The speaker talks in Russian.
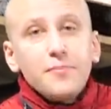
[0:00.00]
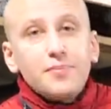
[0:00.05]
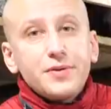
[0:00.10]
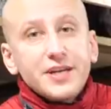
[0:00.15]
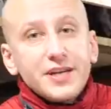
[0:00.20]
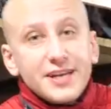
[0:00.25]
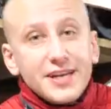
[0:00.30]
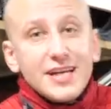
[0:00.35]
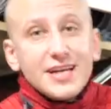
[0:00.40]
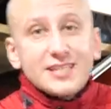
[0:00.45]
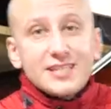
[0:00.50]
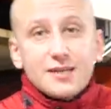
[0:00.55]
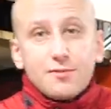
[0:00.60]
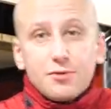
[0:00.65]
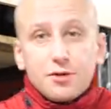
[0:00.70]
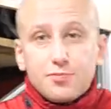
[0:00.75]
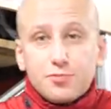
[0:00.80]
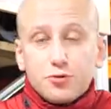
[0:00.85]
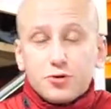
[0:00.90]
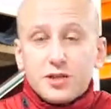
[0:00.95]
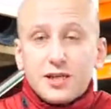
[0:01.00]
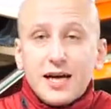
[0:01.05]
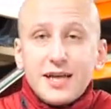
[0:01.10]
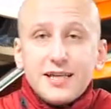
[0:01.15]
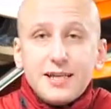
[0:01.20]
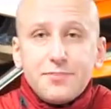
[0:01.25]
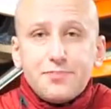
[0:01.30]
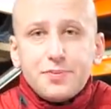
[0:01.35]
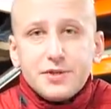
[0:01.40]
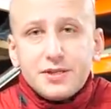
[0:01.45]
при резком
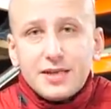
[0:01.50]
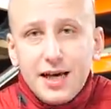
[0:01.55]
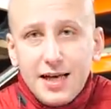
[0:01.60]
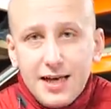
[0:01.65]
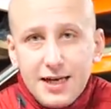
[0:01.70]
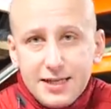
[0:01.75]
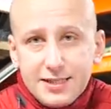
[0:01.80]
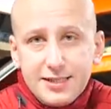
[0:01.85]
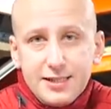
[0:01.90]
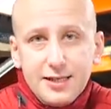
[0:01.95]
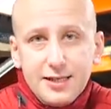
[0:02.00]
отпускании педали